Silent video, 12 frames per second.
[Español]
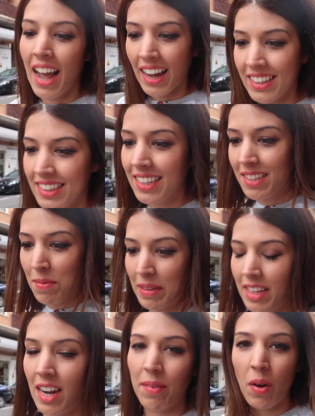Antes
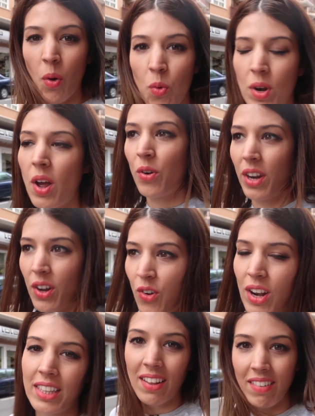me tiraba una hora
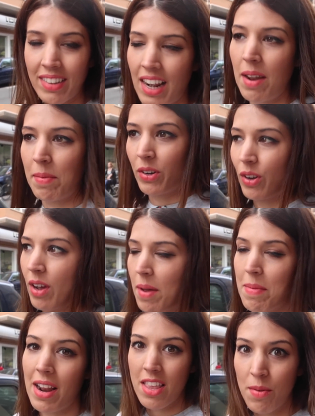con la tableta en la mano.
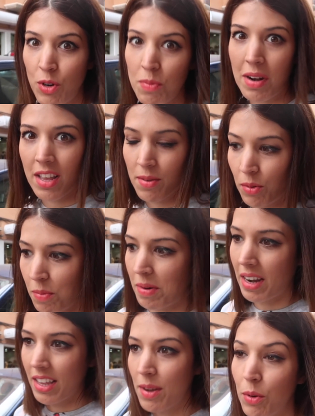me la llevo, no me la llevo,
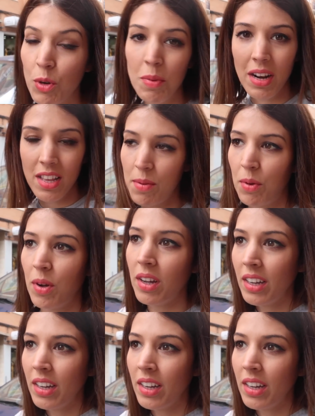me la llevo, no me la llevo.